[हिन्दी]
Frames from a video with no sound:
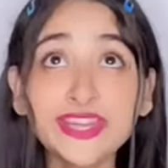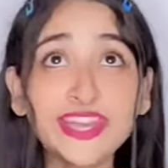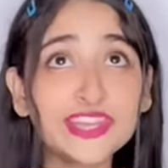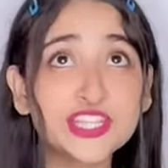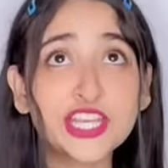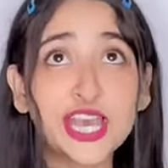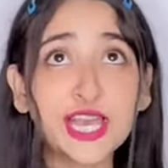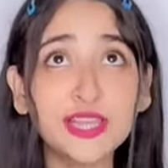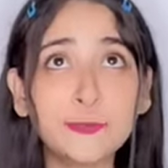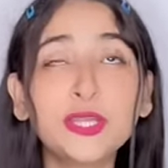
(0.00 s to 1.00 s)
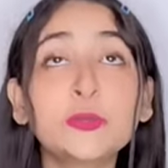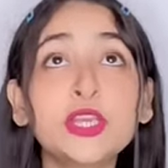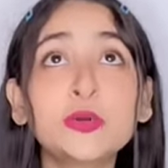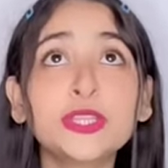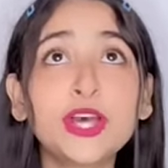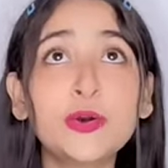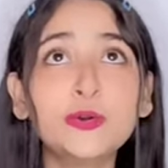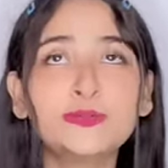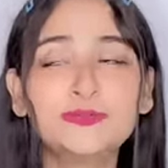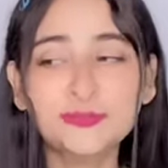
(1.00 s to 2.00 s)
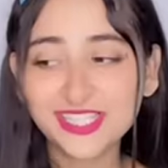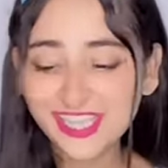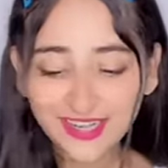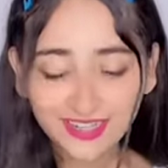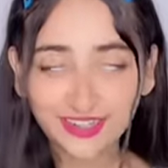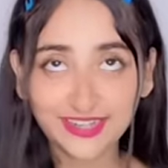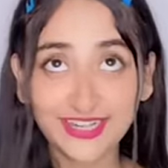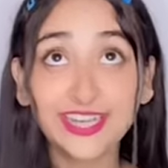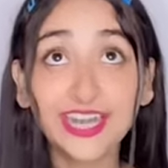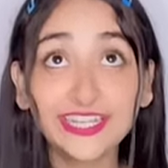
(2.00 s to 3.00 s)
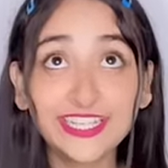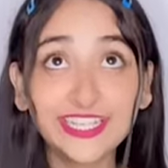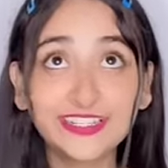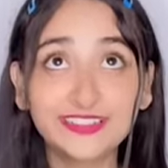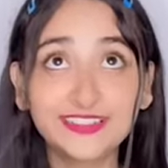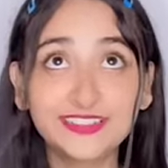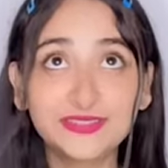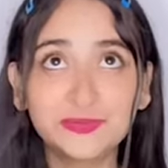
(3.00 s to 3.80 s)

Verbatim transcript: मेरी एज क्या है मैं तुम्हें क्यों बताऊं मजाक कर रही एटीन